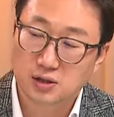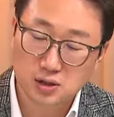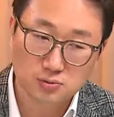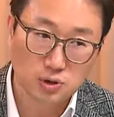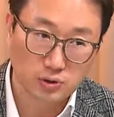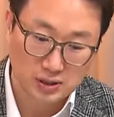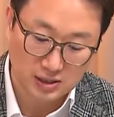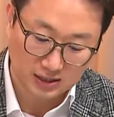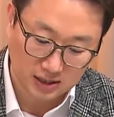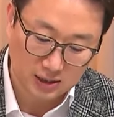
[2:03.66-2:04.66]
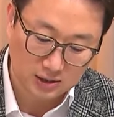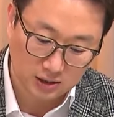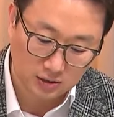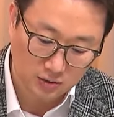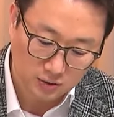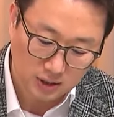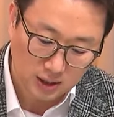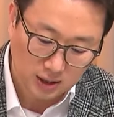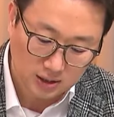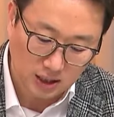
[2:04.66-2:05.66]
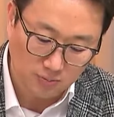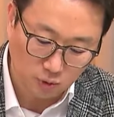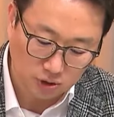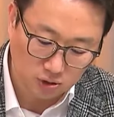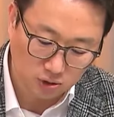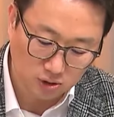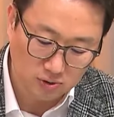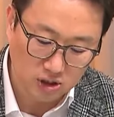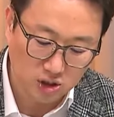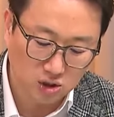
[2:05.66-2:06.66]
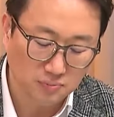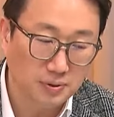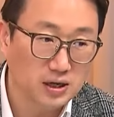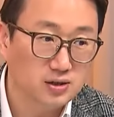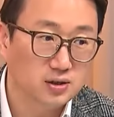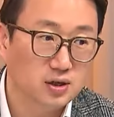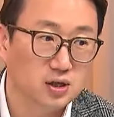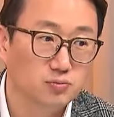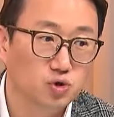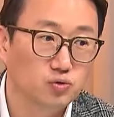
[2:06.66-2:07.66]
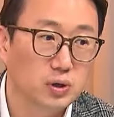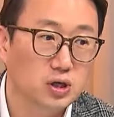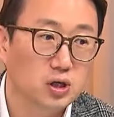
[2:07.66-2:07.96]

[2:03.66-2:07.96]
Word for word: 흐름과 궤를 같이 하는데요. 자, 보시는 것처럼 2008년 금융위기